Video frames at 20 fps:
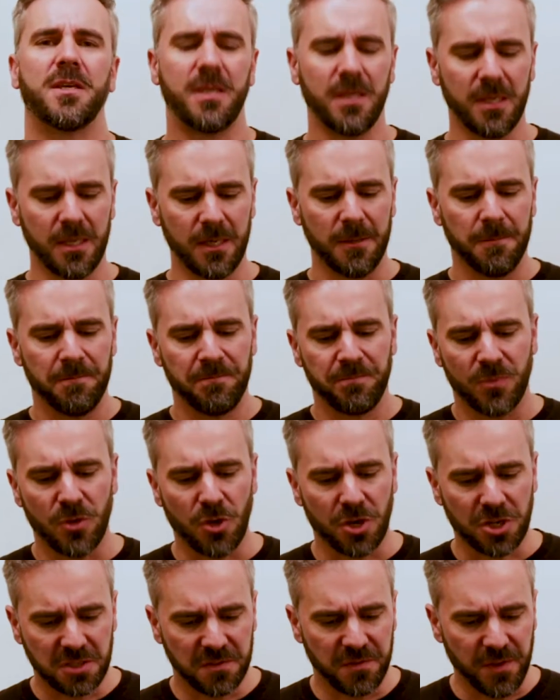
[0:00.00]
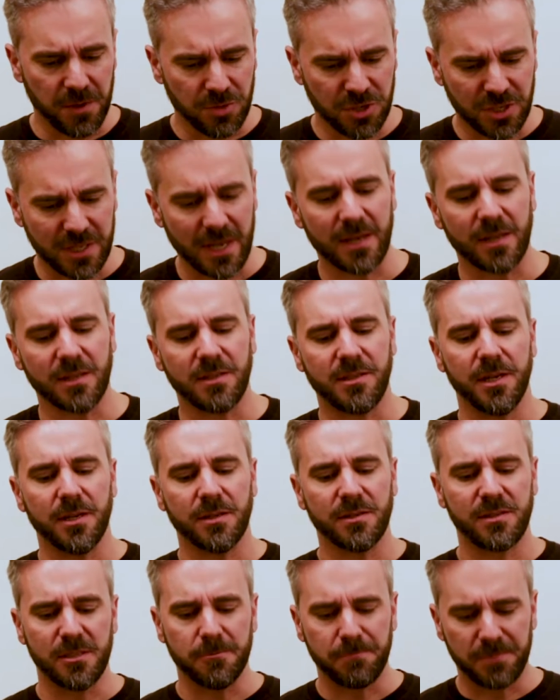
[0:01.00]
que nós devemos estar
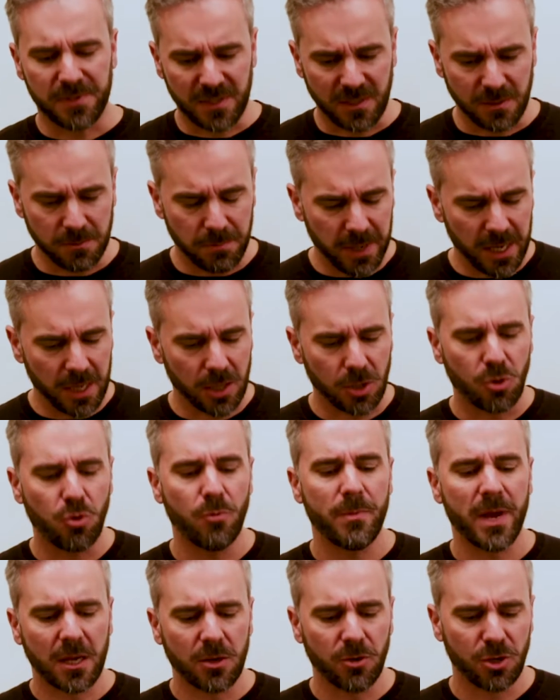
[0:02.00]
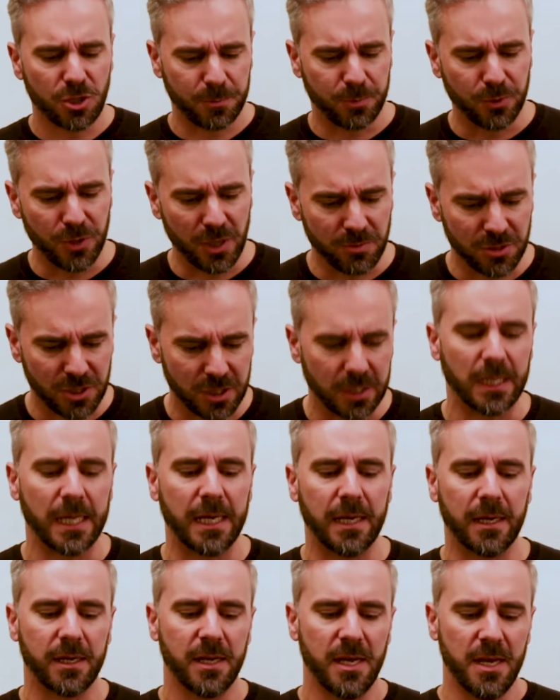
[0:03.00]
atentos e perceber como é que nós podemos
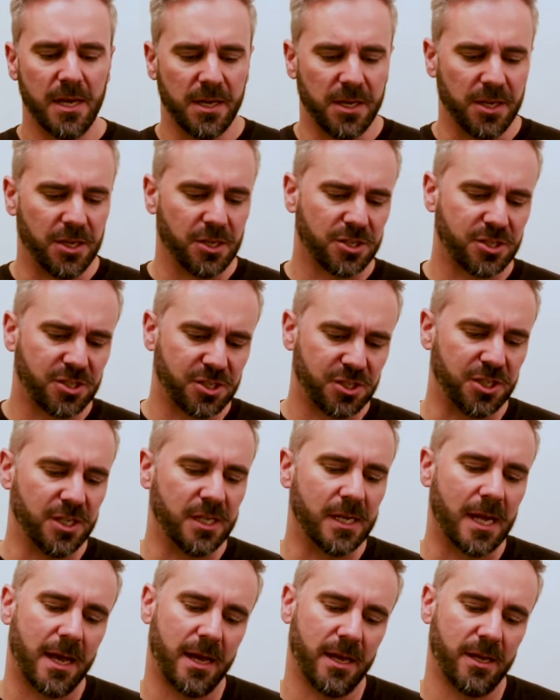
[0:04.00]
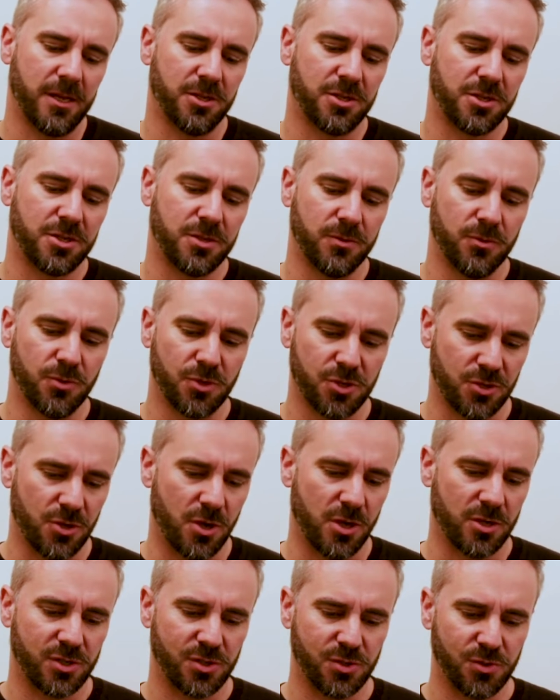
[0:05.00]
ler estes sinais nos
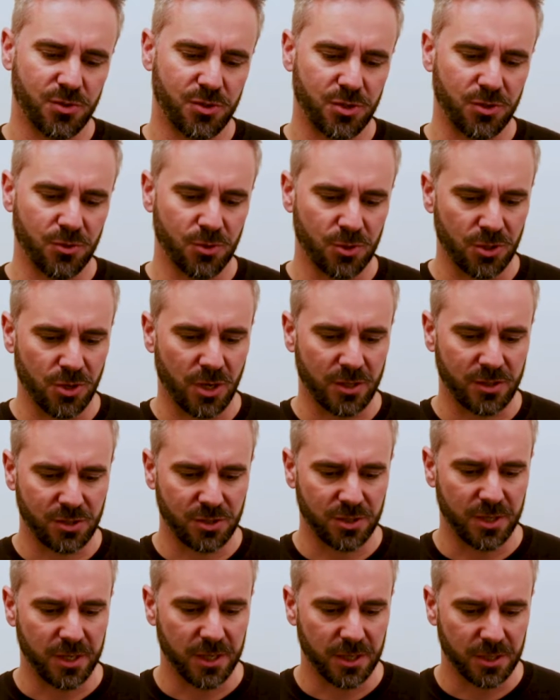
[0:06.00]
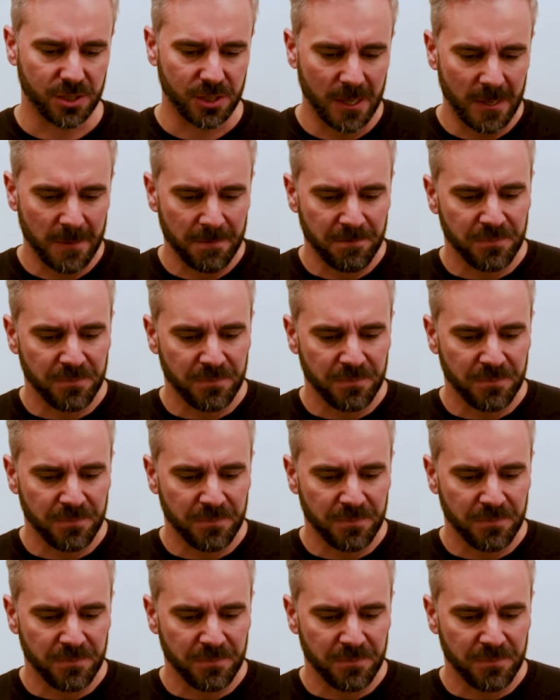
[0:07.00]
nossos, nos nossos dias.